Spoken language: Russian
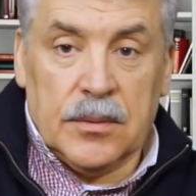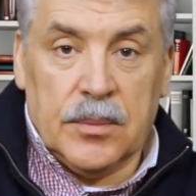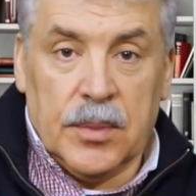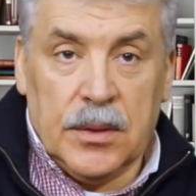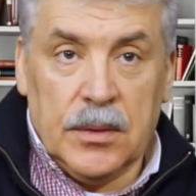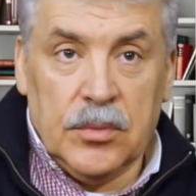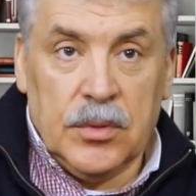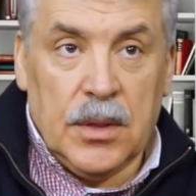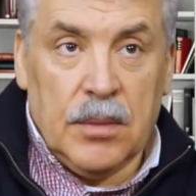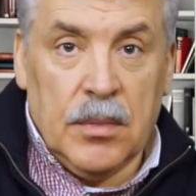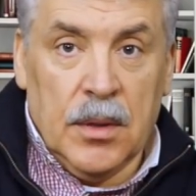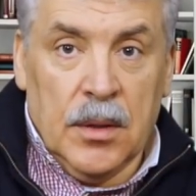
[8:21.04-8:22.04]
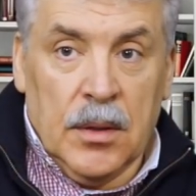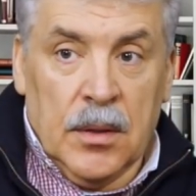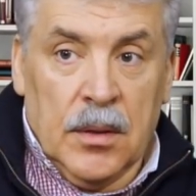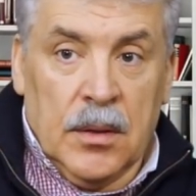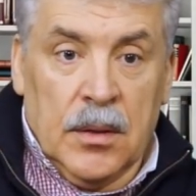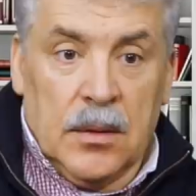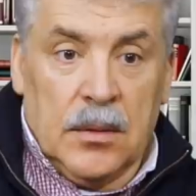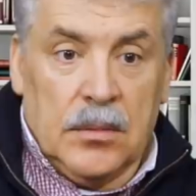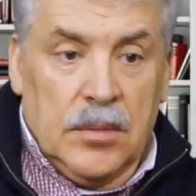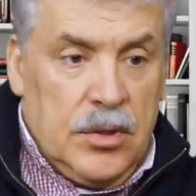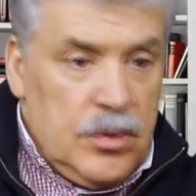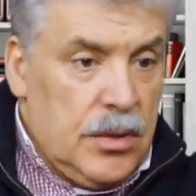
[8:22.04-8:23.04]
Поэтому там а,
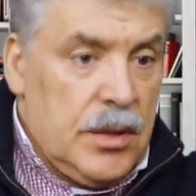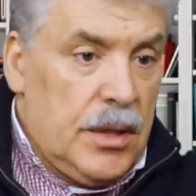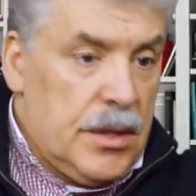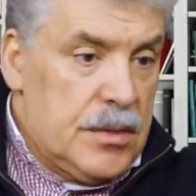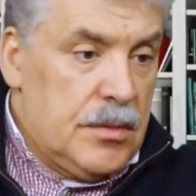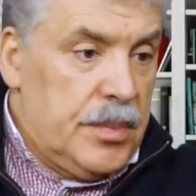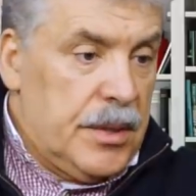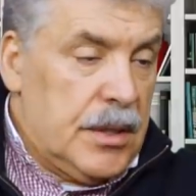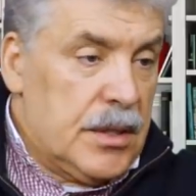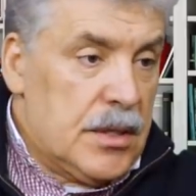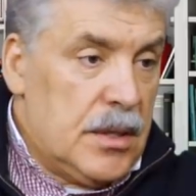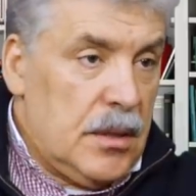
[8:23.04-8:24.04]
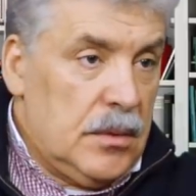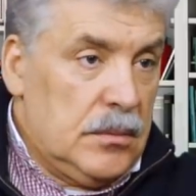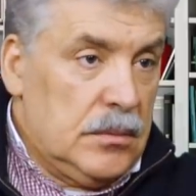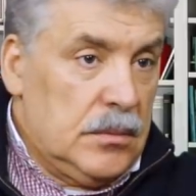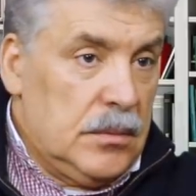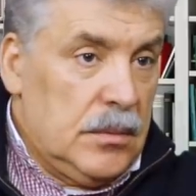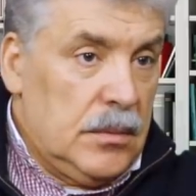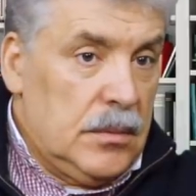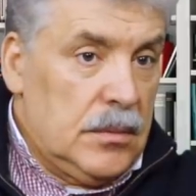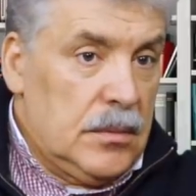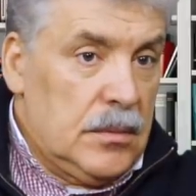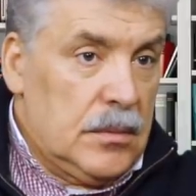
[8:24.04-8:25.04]
большое количество прихожан.
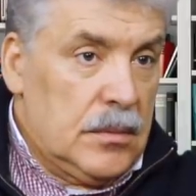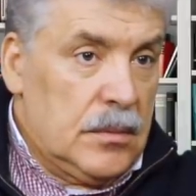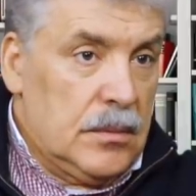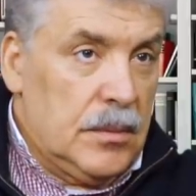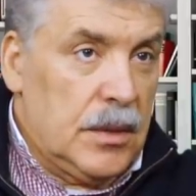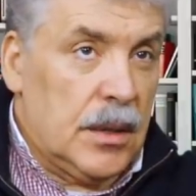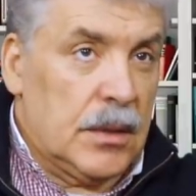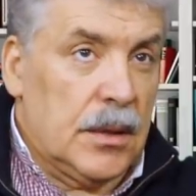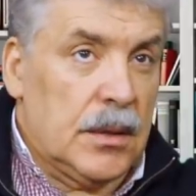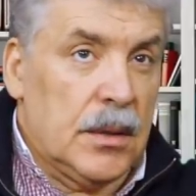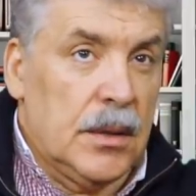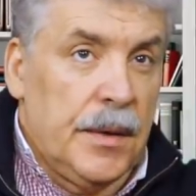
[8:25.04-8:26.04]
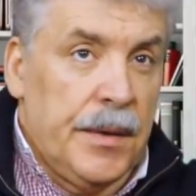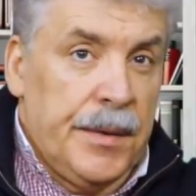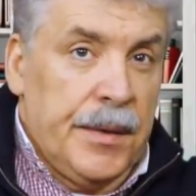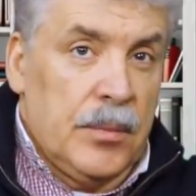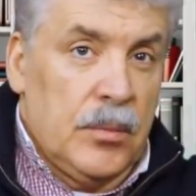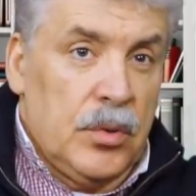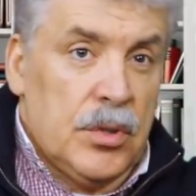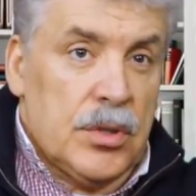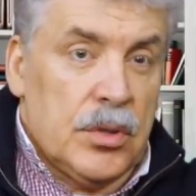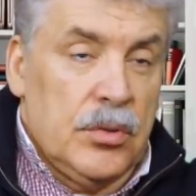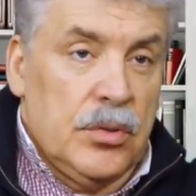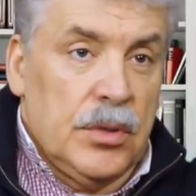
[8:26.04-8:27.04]
Мы когда-то больше
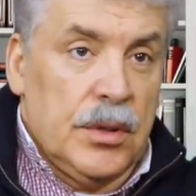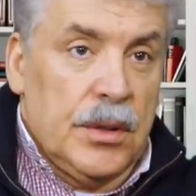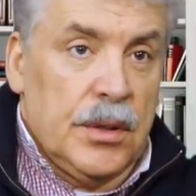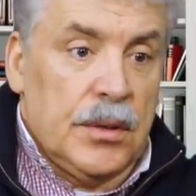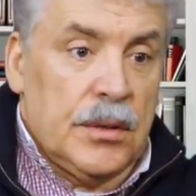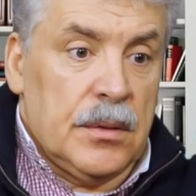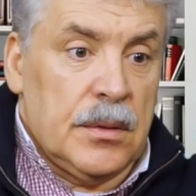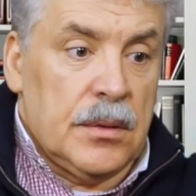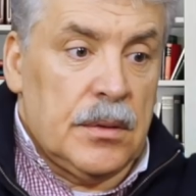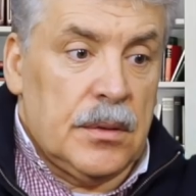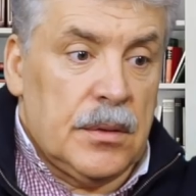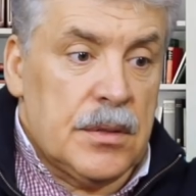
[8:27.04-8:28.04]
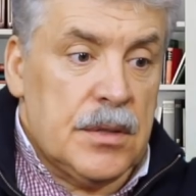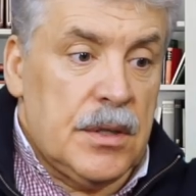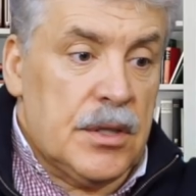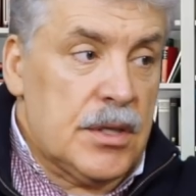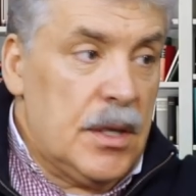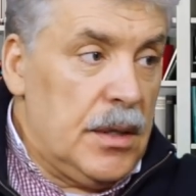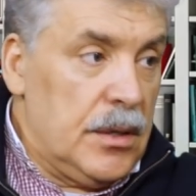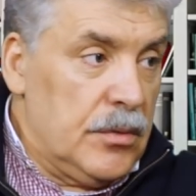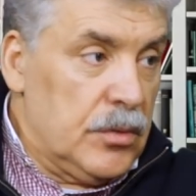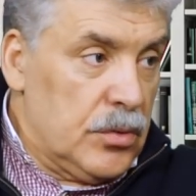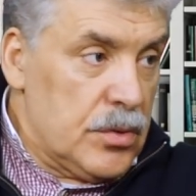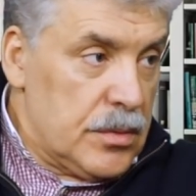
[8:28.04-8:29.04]
года, наверное, содержали
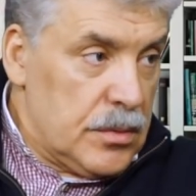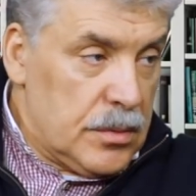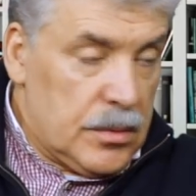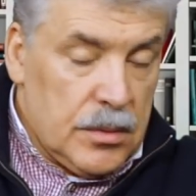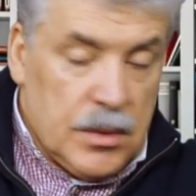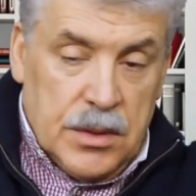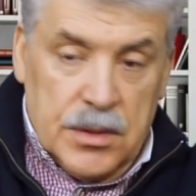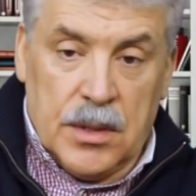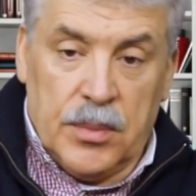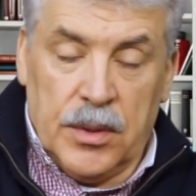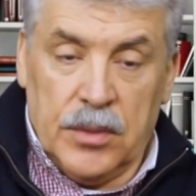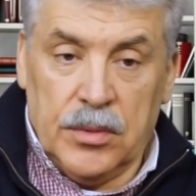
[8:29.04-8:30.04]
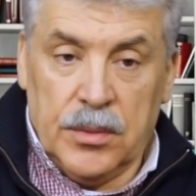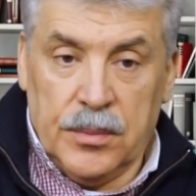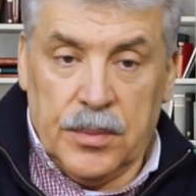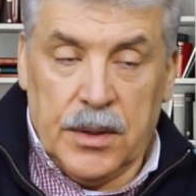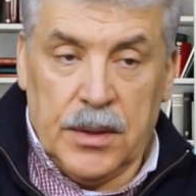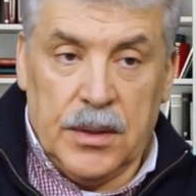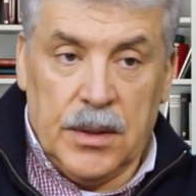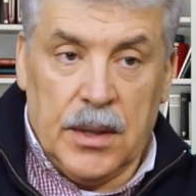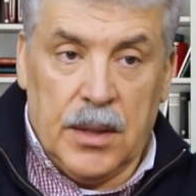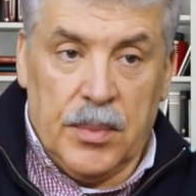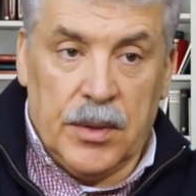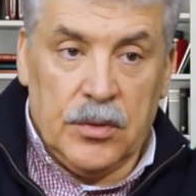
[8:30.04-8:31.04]
его, то есть даже зарплату им платили,
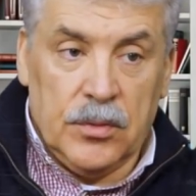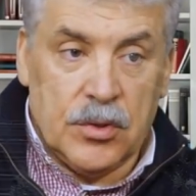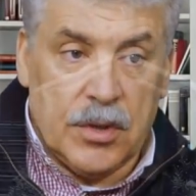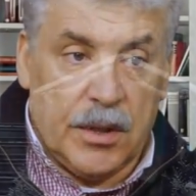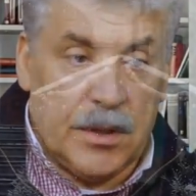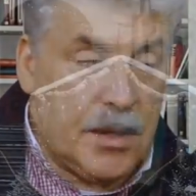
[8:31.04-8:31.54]
а потом уже они